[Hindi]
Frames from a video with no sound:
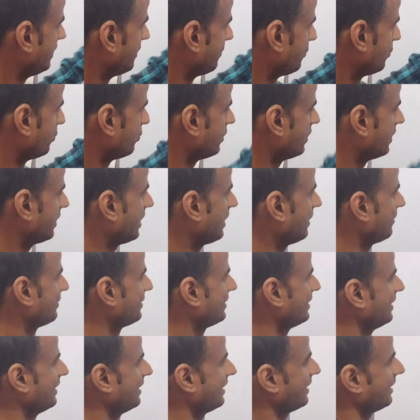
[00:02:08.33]
ये पूछेगा
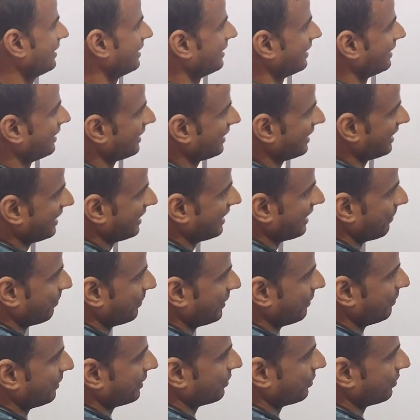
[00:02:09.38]
आपसे कि कपिल